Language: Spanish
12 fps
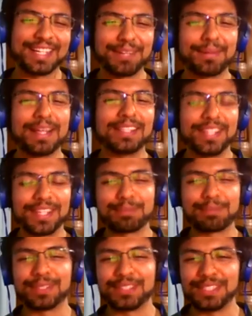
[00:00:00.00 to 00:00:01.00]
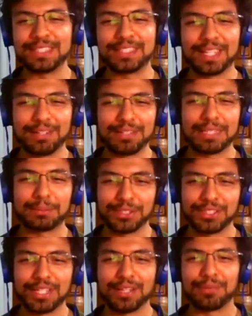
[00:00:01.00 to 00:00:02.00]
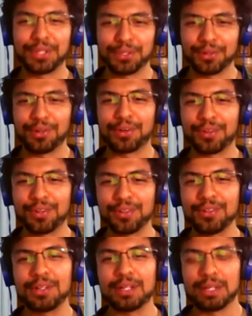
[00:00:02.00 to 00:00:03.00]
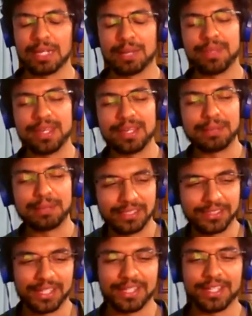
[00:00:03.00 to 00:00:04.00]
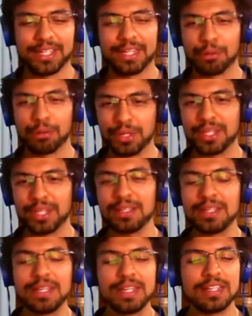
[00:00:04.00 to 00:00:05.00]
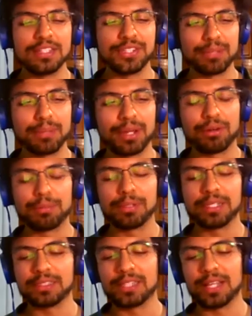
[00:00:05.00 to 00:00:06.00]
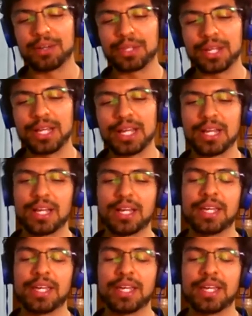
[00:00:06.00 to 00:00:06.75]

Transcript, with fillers: diferencia de que pues sí están en las voces en off y todo el rollo, la mía ahí está incluida, y sin embargo, pues la otra...